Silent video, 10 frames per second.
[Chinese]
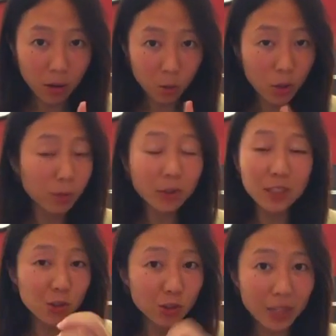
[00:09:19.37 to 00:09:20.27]
我也不
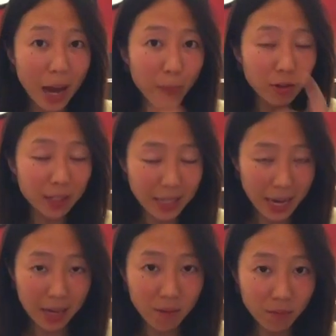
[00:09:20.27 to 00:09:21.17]
能只拿不
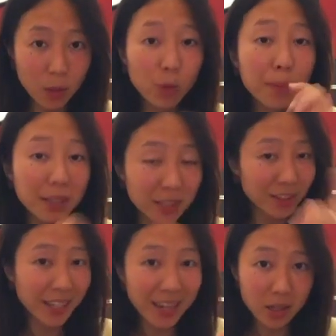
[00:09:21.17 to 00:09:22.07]
给，你会变
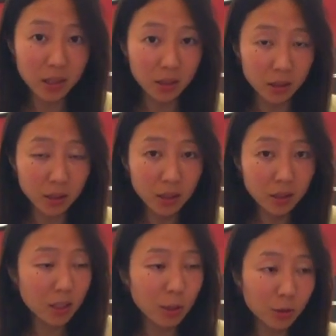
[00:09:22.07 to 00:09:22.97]
成 taker，
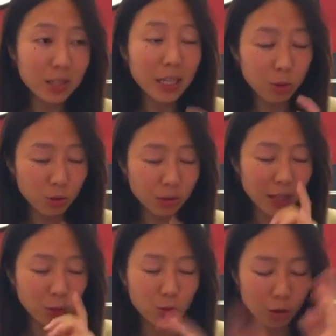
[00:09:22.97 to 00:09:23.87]
你等于是在宇
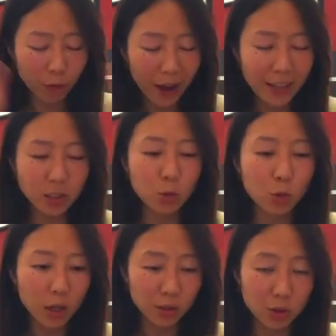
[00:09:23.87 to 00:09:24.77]
向宇宙发射。
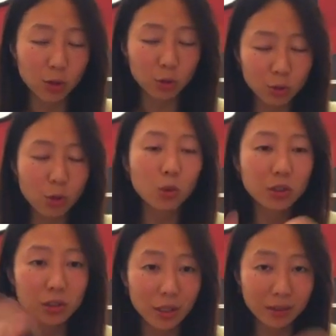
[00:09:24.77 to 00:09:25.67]
我很穷，所以我
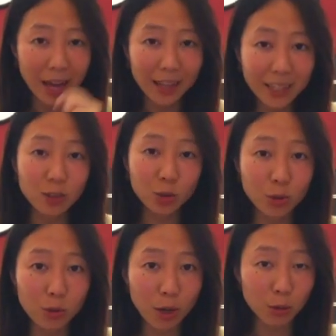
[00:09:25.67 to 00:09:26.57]
只能拿，那你就
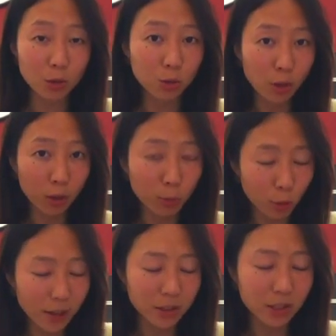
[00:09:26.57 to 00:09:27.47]
会越来越穷，越来越不
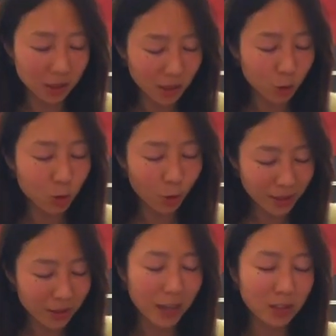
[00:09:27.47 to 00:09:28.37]
快乐。请自己去
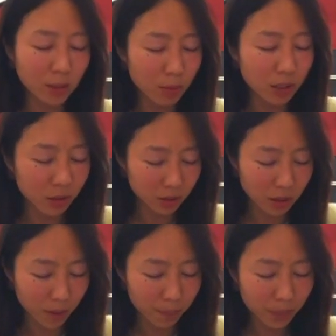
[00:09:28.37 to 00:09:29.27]
观察身边的
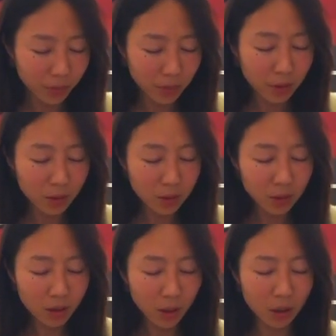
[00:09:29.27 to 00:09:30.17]
人，
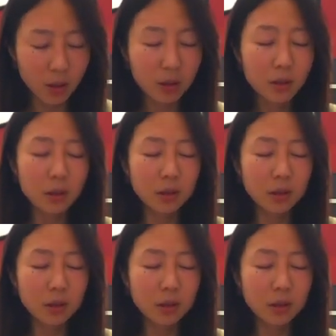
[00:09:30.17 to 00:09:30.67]
呃。